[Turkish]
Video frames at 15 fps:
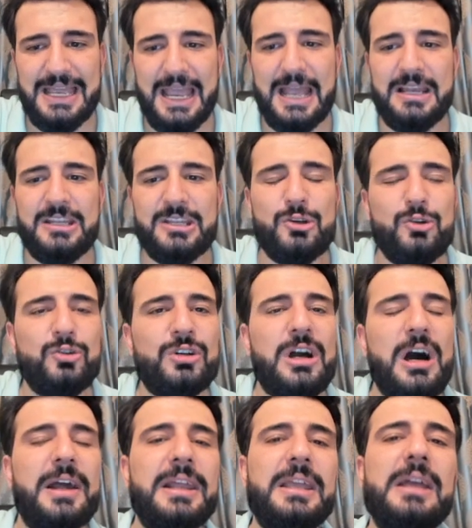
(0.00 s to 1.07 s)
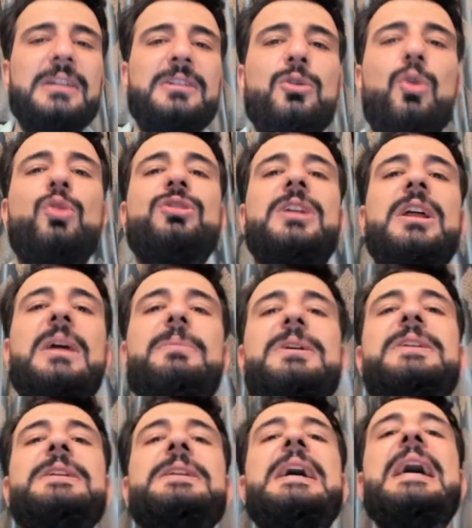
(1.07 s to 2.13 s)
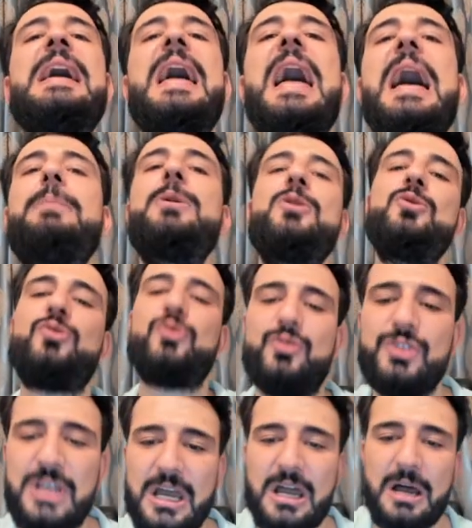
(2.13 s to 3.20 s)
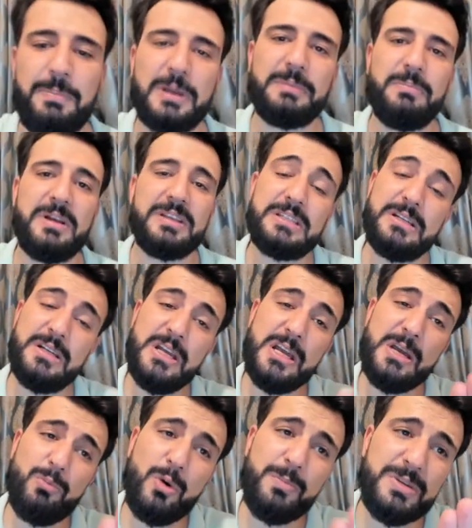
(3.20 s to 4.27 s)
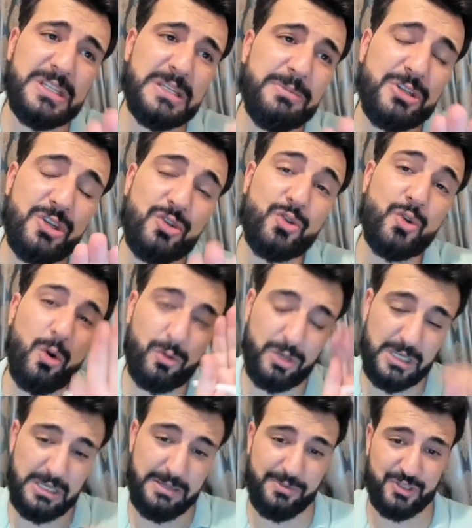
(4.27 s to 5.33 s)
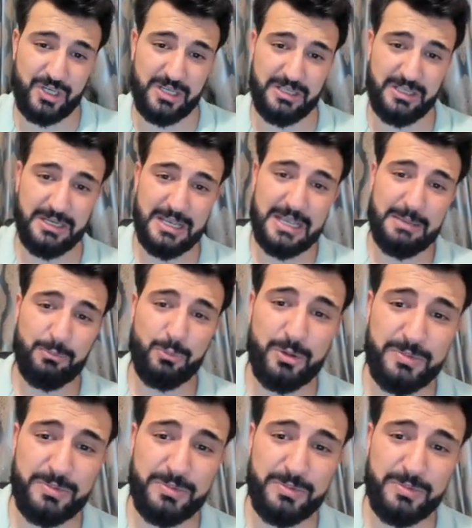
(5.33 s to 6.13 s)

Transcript: 50 günlük hareketli ortalamanın hemen üstünde kapatması bu bizim için çok iyi bir şeydir. Bu